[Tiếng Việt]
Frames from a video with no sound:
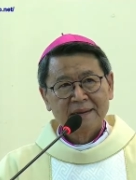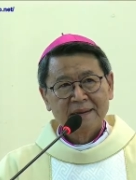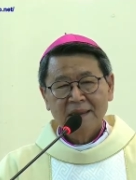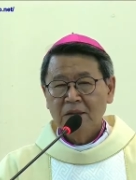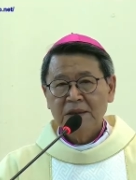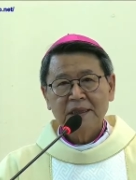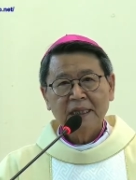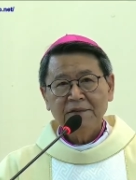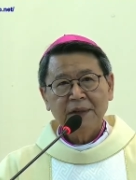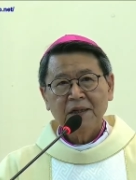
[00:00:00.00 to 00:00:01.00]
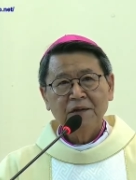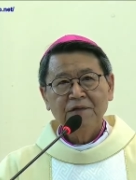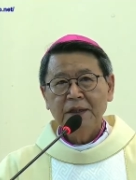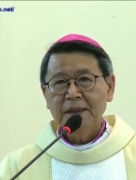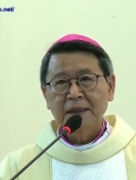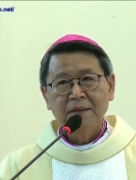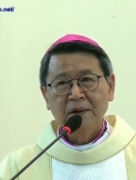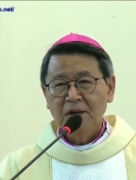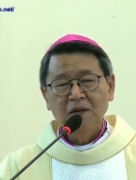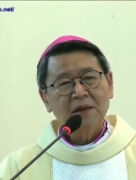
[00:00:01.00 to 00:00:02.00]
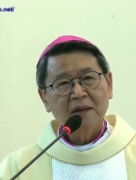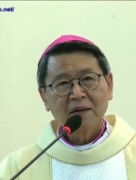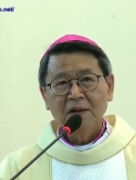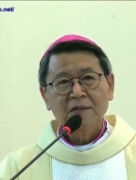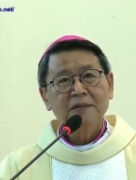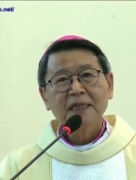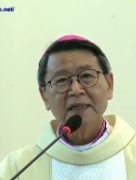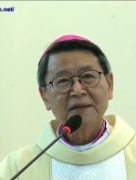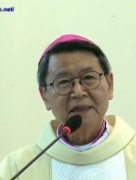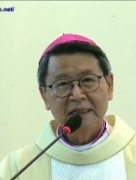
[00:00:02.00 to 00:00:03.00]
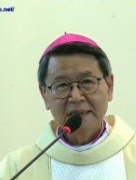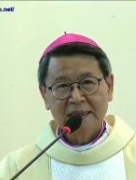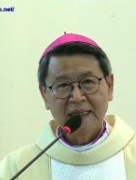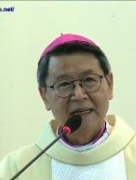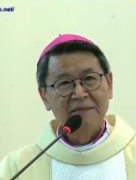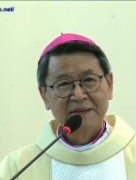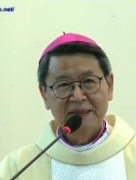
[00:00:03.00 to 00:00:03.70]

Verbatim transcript: không chết vì covid thì một lúc nào đó cũng chết thôi anh chị em